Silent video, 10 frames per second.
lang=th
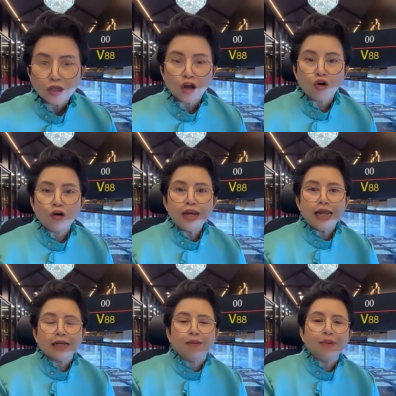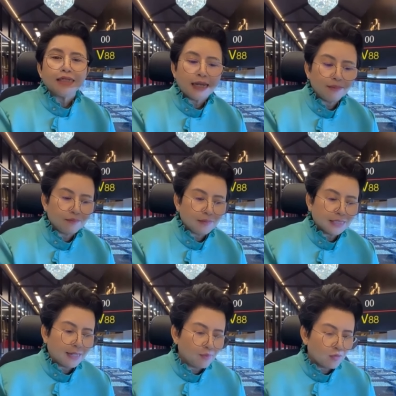แต่ขอเดทกับไม่ใช่
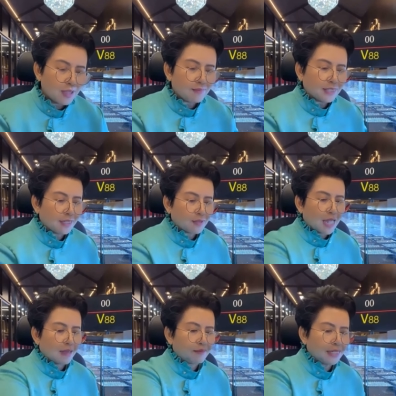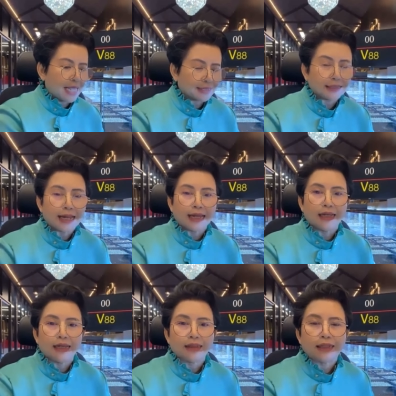ไม่ใช่บอกว่าไม่ใช่แบบไม่อยากจะแต่
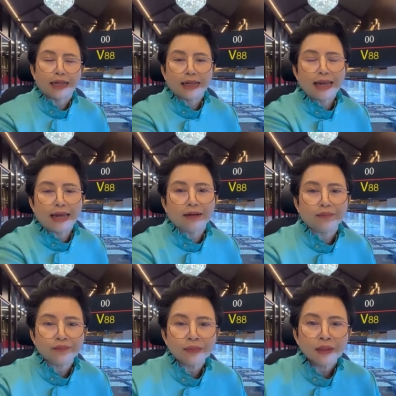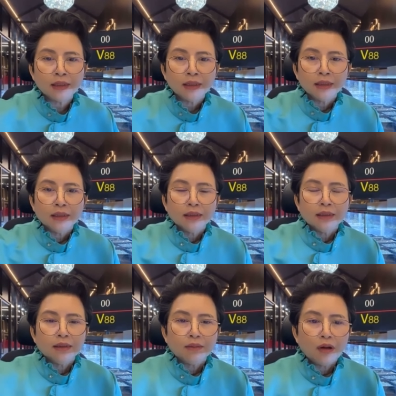งแต่งงาน
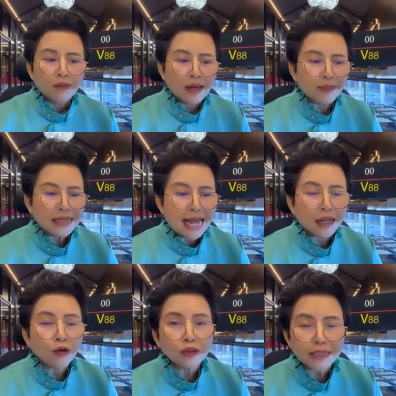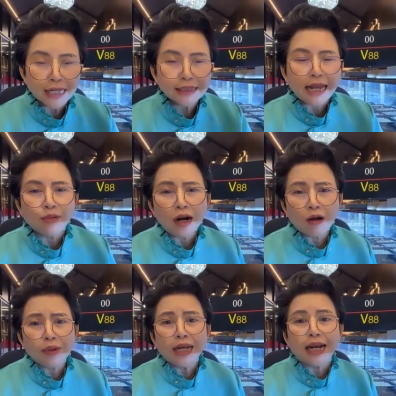เพราะว่าไม่อยากให้คุณเสียใจ เพ
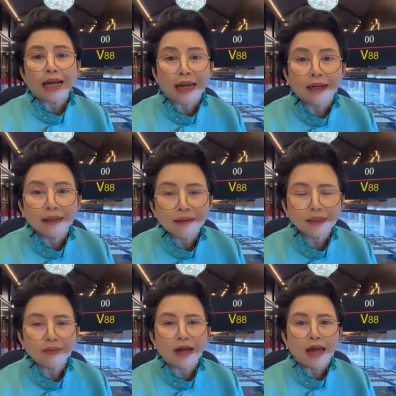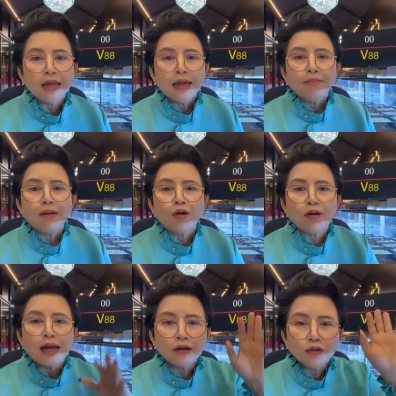ราะเราไม่ได้รักกัน ไม่ใช่ว่ามัน
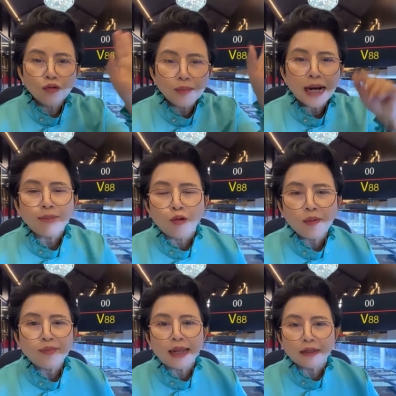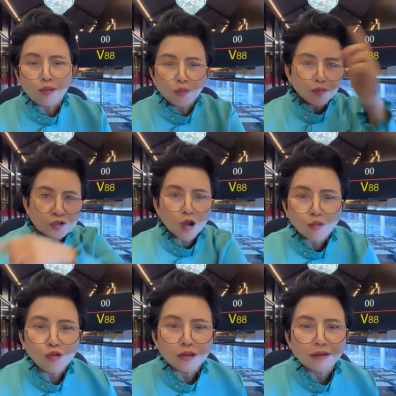บอกว่าคุณไม่รักผมไม่เป็นไรผม ช
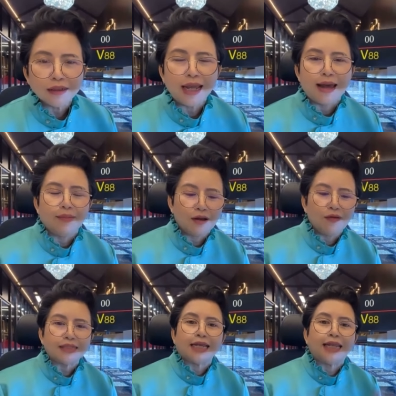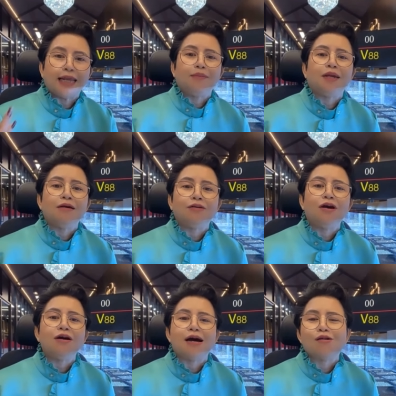อบคุณเนี่ยมันก็ว่าเศรษฐีมีเงิ
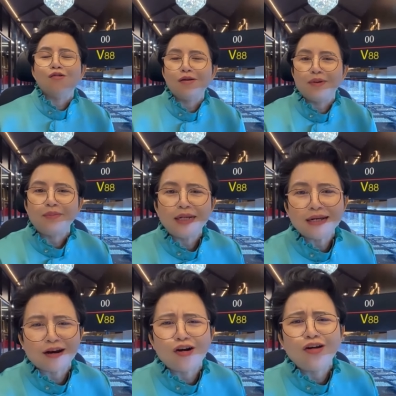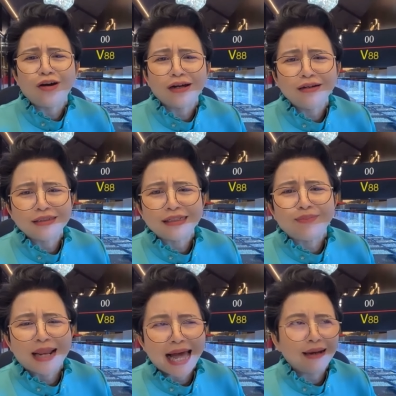นเยอะคุณมันไม่เดือดร้อนหรอกเงิน
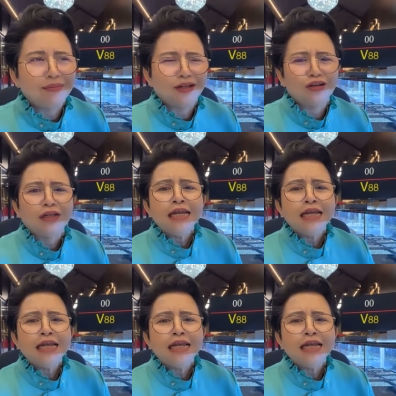สิบล้านมัน